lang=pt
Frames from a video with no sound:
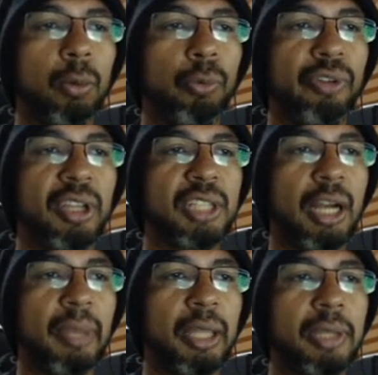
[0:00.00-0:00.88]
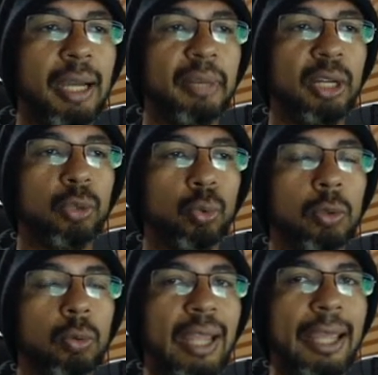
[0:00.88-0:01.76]
o fechamento e a
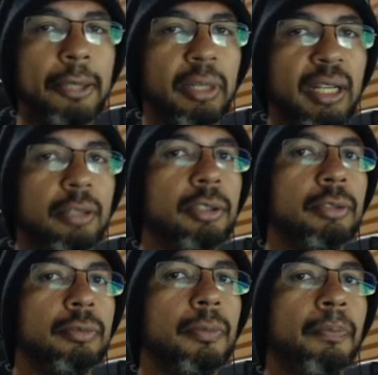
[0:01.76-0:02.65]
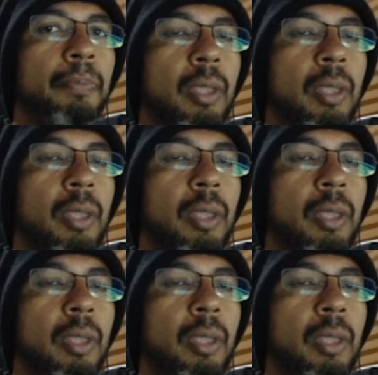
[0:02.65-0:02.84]
abertura do candle negativo.